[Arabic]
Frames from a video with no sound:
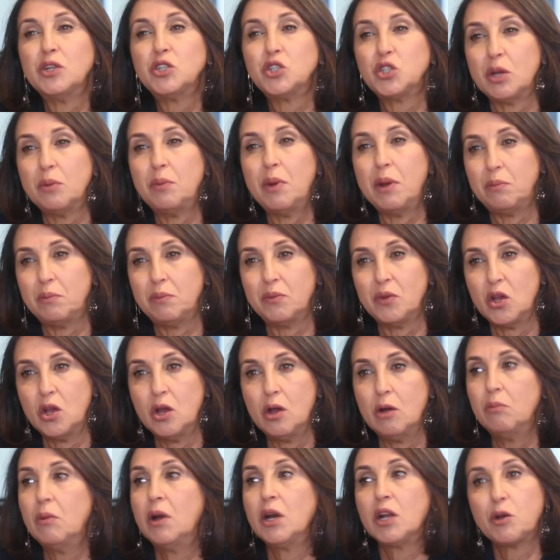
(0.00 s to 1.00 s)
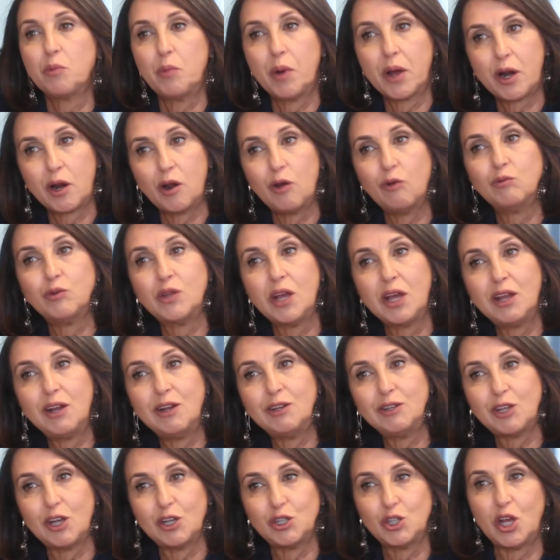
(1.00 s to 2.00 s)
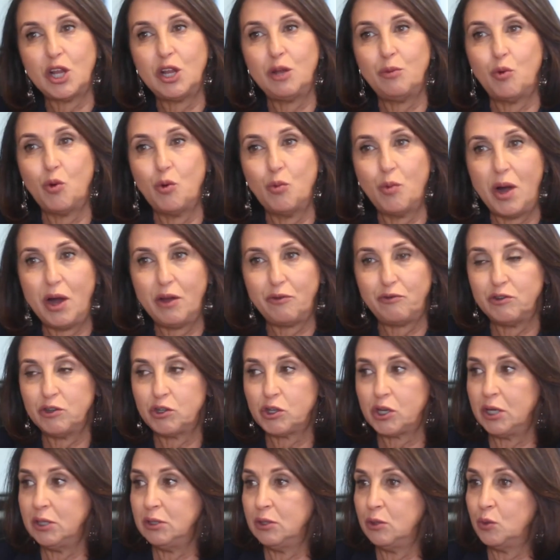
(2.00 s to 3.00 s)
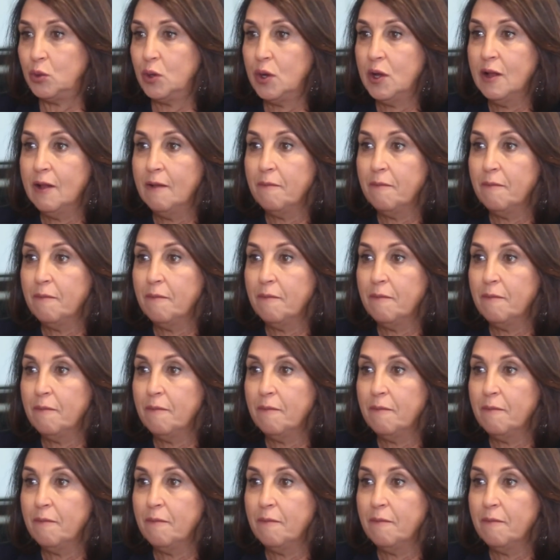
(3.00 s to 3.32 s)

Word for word: للشباب والكبار راهم دايرين تجاربهم عارفين اش كيديروا